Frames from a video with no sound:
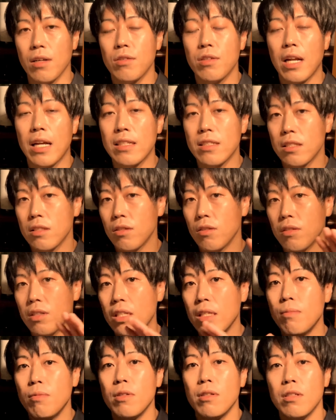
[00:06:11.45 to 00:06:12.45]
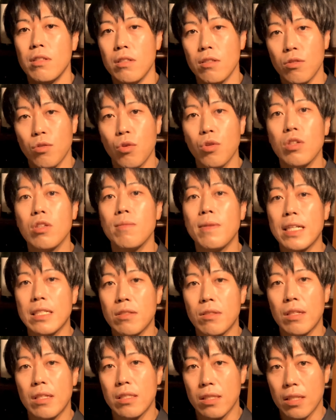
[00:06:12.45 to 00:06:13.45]
フランスのリブルヌという場所
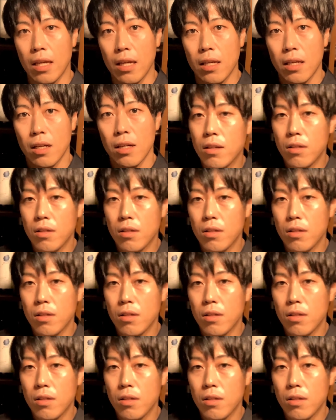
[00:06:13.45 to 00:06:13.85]
ですね。